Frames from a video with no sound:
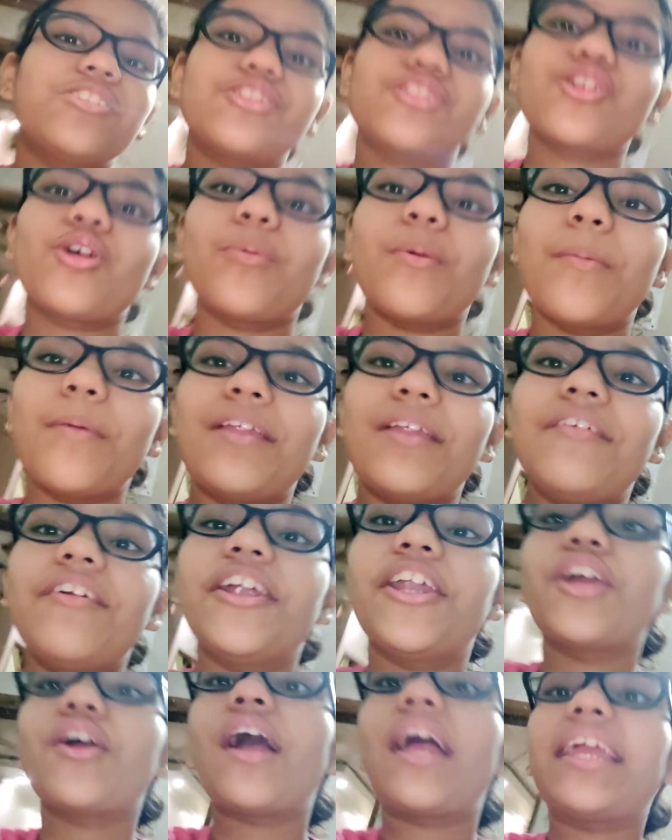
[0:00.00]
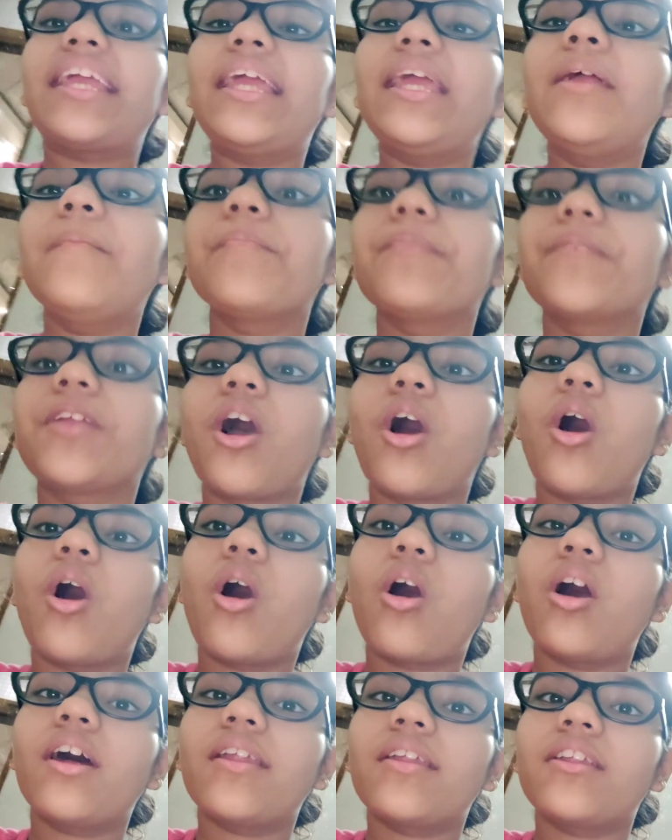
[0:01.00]
जो भी मेरी वीडियो आएगी
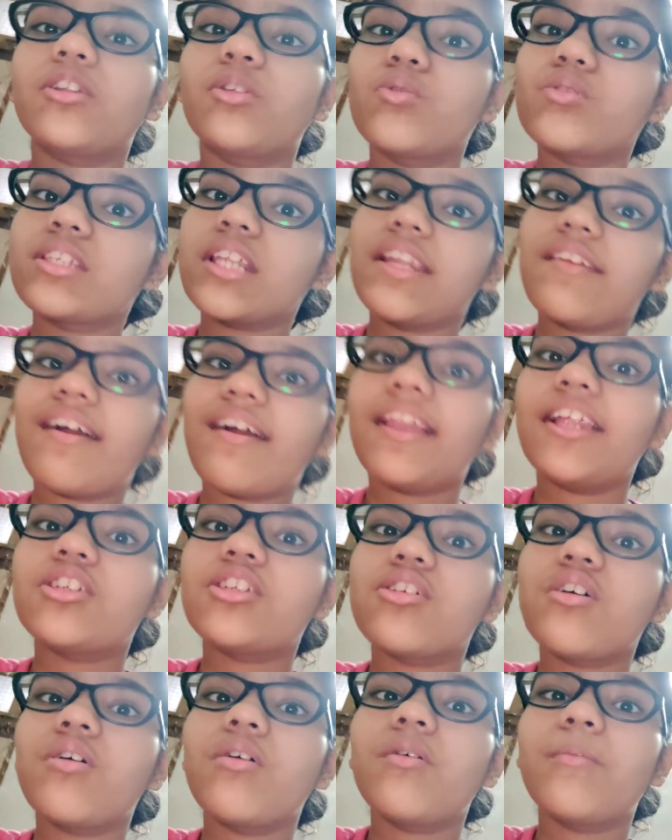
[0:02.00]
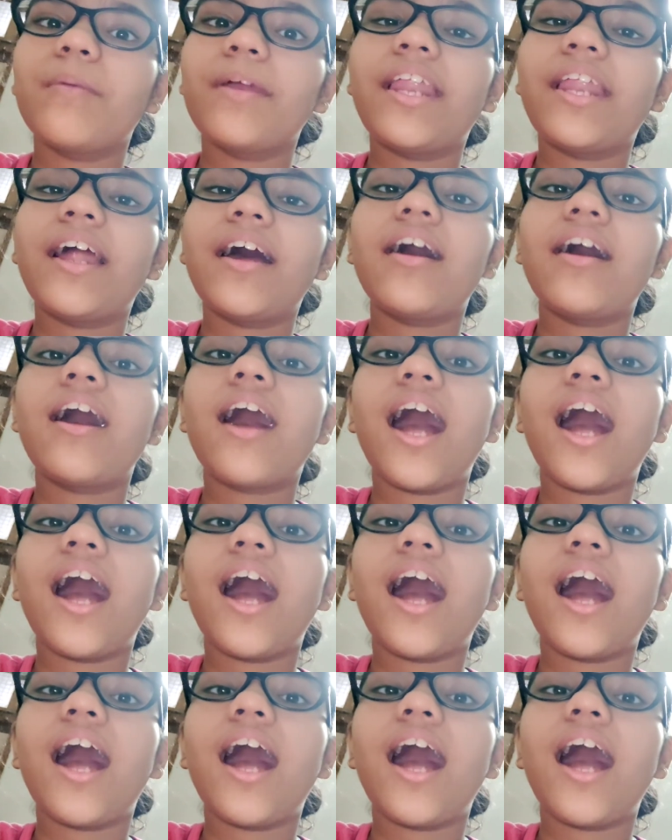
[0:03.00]
और दूसरी वाली जो मेरा